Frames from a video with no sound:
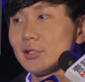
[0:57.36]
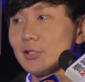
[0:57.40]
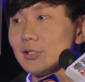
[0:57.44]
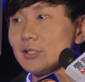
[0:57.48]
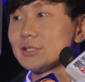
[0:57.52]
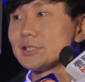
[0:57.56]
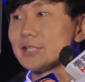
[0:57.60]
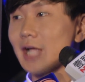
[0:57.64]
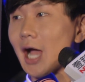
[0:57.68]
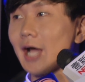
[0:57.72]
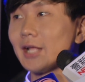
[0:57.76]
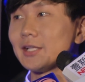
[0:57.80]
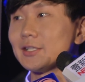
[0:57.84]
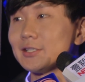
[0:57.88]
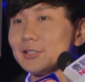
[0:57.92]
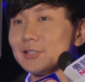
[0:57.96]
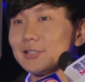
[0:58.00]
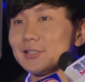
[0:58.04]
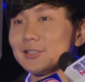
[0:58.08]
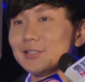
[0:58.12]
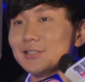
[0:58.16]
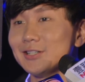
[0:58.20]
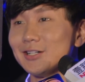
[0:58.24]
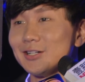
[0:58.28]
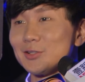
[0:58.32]
更加的
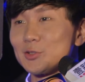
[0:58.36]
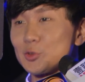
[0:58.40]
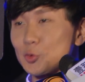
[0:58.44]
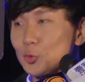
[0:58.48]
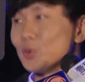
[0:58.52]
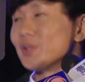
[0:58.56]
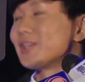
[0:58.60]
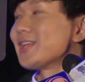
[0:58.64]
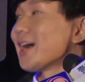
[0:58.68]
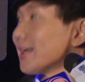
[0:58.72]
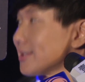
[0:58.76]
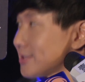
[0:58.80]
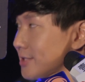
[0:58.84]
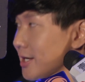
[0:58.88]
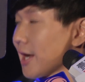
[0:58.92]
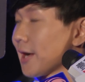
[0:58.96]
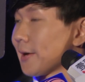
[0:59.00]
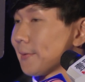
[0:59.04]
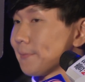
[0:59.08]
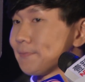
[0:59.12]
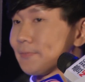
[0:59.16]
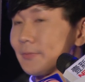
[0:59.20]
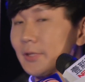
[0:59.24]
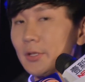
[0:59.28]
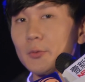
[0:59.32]
呃属于大家，
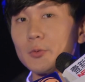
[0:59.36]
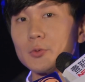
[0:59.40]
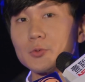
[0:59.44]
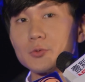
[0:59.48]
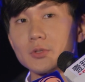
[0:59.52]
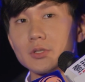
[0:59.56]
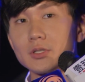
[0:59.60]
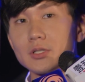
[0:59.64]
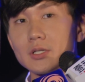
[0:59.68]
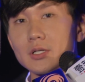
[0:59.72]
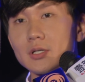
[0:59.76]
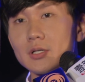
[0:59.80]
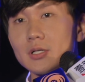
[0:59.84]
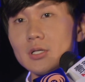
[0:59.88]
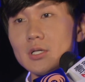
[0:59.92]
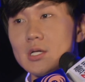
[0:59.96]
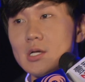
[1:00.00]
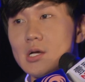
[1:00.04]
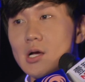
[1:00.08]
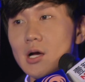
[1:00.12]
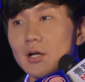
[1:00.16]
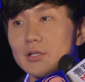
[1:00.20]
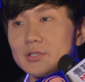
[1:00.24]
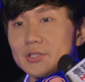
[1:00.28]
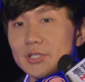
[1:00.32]
因为我觉得
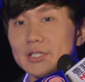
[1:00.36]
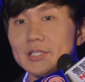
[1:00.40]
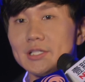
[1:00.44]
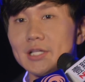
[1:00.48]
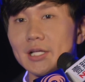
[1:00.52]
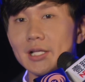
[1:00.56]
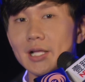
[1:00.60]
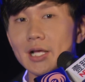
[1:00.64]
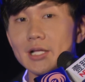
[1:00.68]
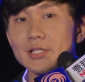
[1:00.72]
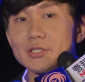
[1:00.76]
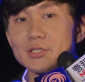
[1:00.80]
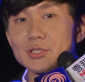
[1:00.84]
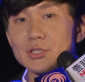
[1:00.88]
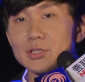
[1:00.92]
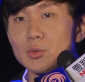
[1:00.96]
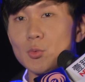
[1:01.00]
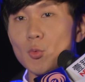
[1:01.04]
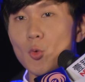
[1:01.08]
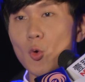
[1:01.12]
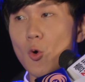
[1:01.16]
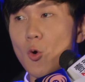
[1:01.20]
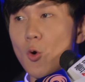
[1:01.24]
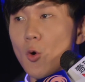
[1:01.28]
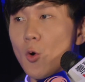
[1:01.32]
啊这一年来其实
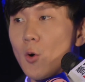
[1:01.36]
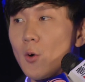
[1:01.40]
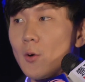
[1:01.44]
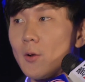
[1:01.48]
我